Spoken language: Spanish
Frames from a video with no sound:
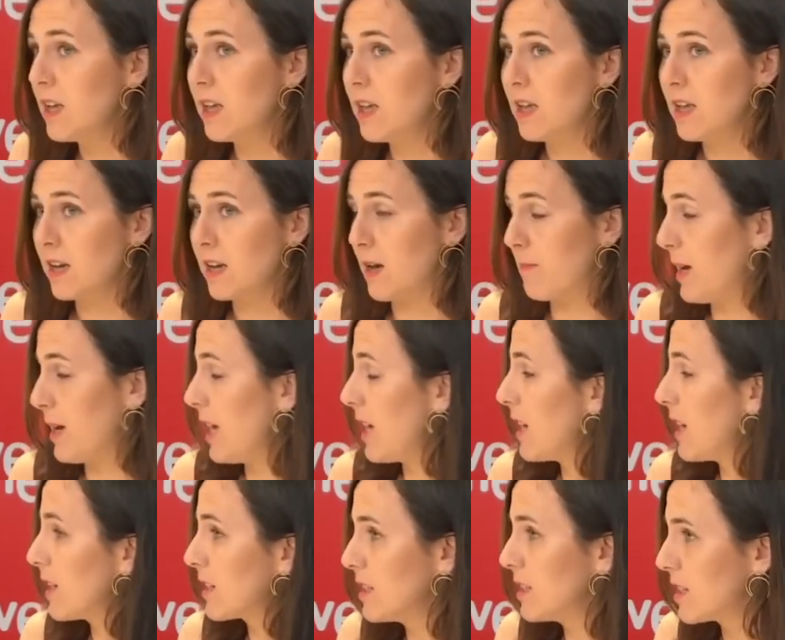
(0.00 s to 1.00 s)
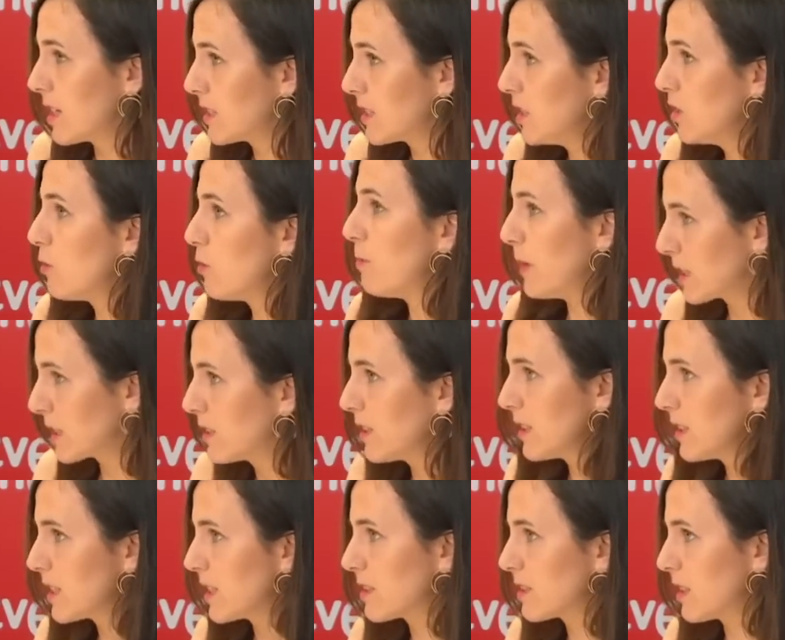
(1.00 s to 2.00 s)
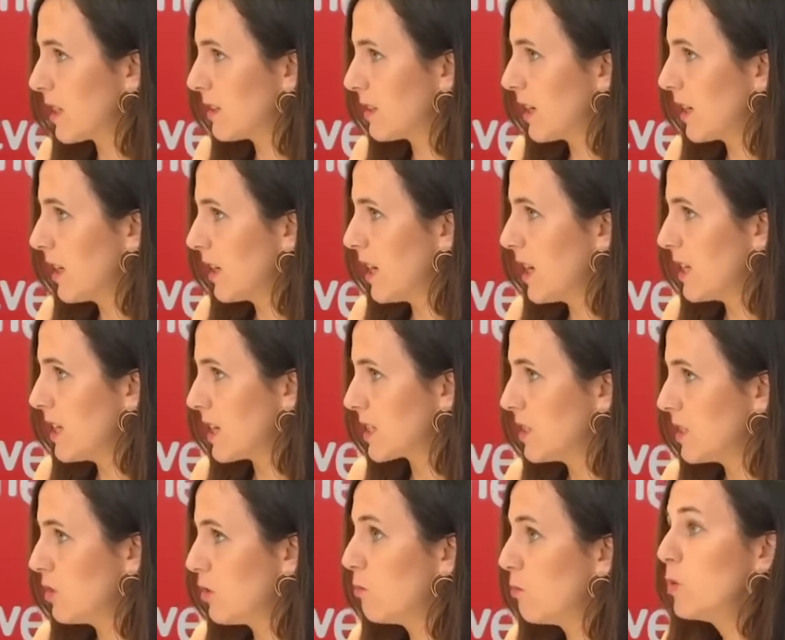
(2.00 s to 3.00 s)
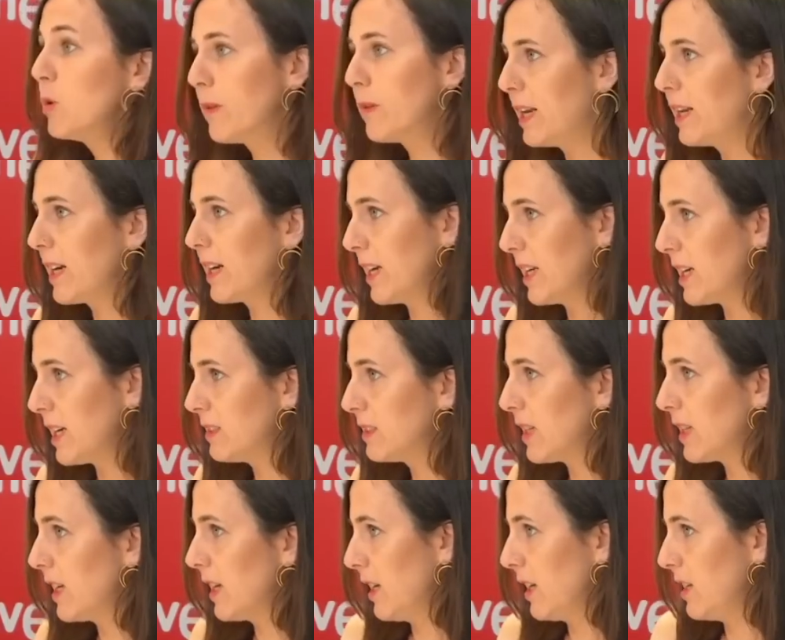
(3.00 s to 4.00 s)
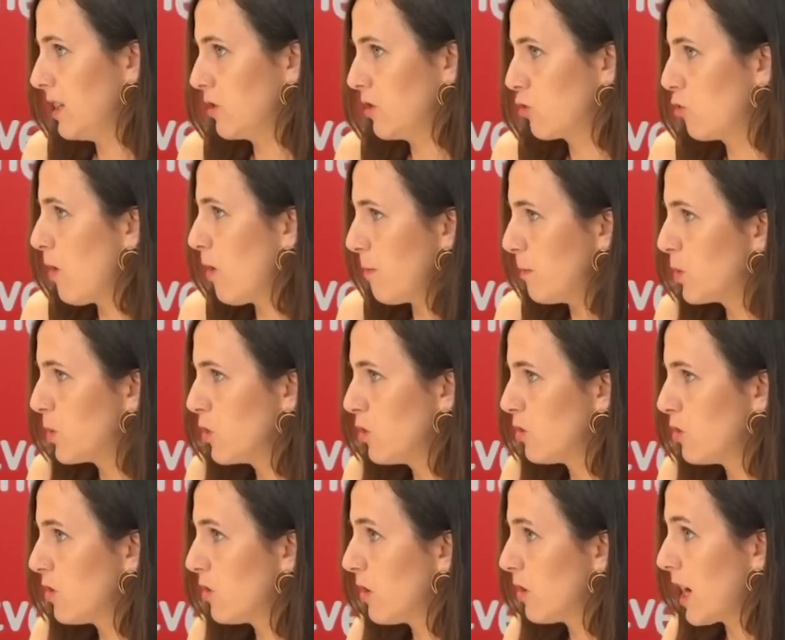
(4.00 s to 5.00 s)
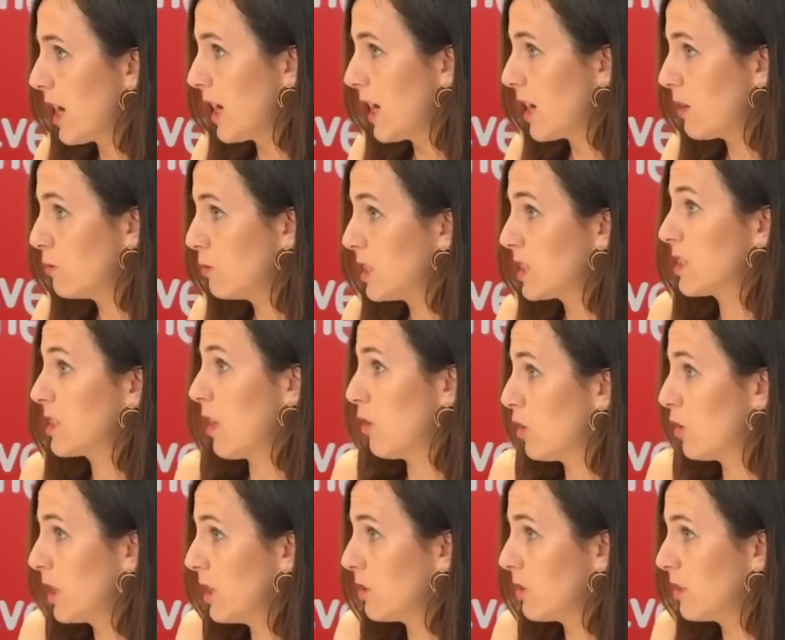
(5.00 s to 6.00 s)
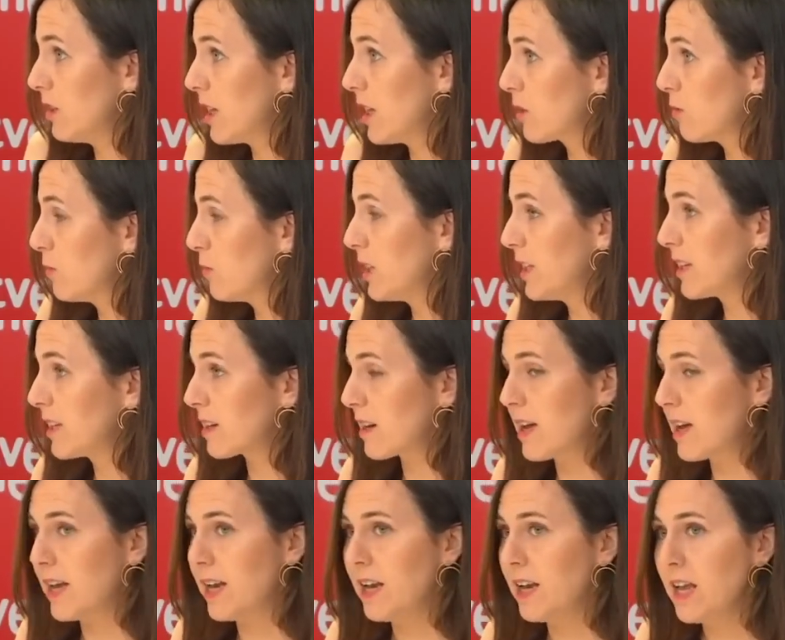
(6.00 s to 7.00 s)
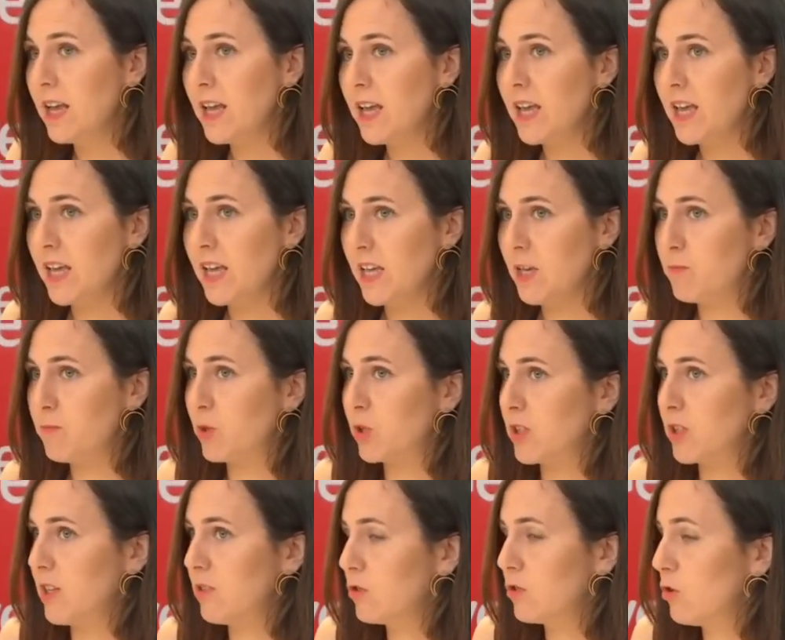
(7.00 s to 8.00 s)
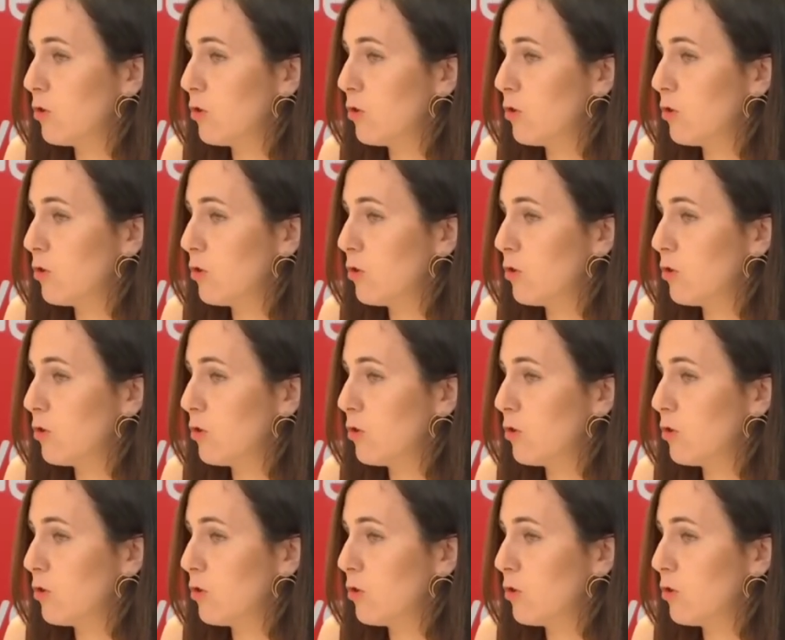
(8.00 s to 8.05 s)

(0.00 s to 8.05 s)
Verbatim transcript: Kamala Harris ha sido parte de esa estrategia y ha sido muy beligerante en su apoyo a un Estado genocida como el de Israel y, por tanto,